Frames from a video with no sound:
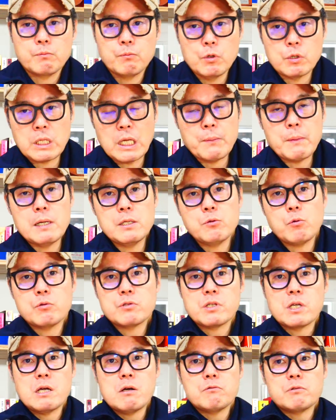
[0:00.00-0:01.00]
뭐 개발
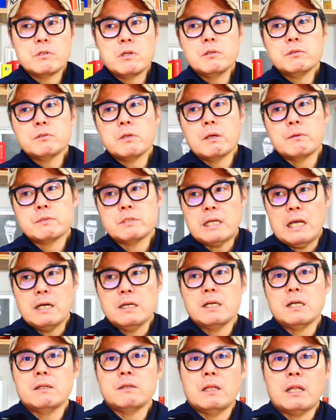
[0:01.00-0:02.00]
독재하고 이런 데서
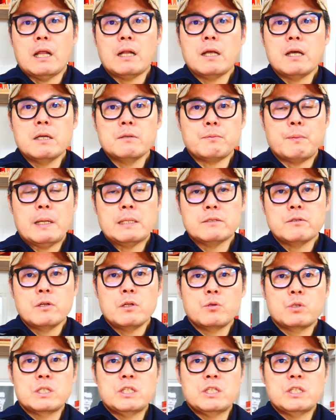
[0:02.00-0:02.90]
잠깐 나라의 발전에